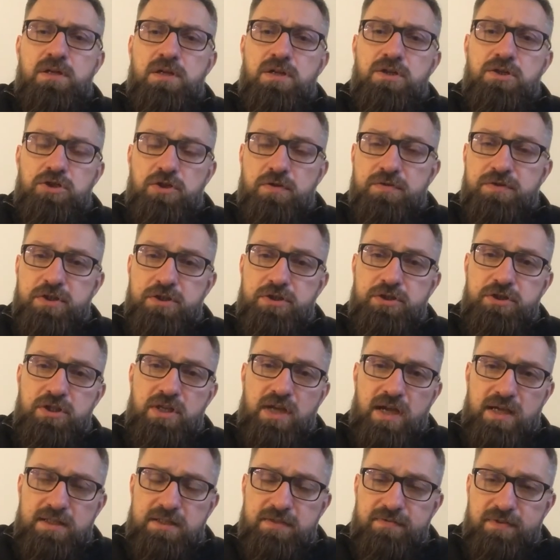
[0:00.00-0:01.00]
czy w
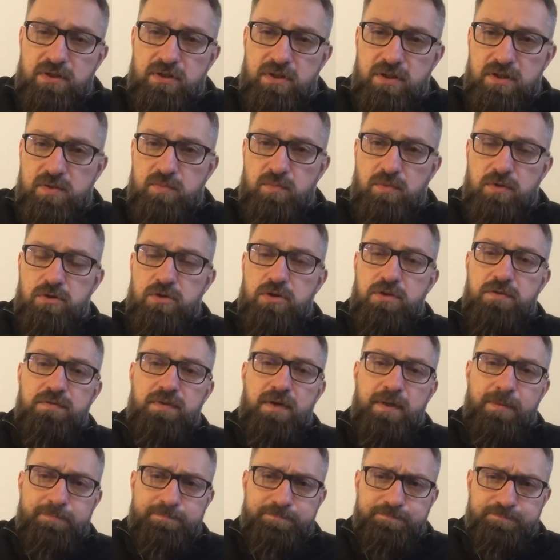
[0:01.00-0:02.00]
chrześcijaństwie to jest
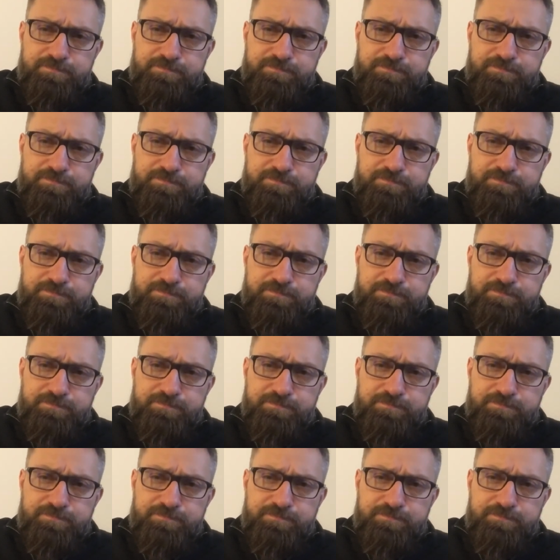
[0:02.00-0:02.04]
możliwe?